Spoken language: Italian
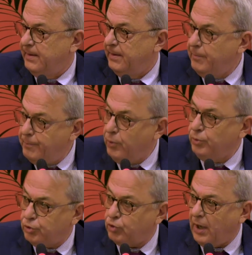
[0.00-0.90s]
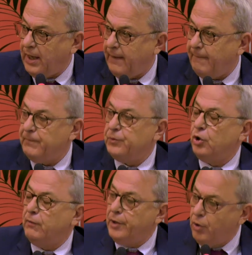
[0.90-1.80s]
Il punto è
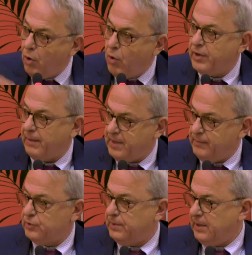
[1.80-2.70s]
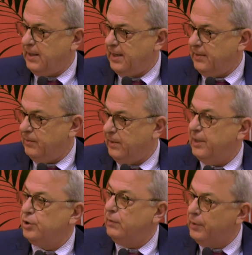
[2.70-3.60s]
dove noi abbiamo sbagliato
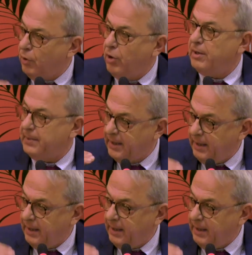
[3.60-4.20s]
e dove noi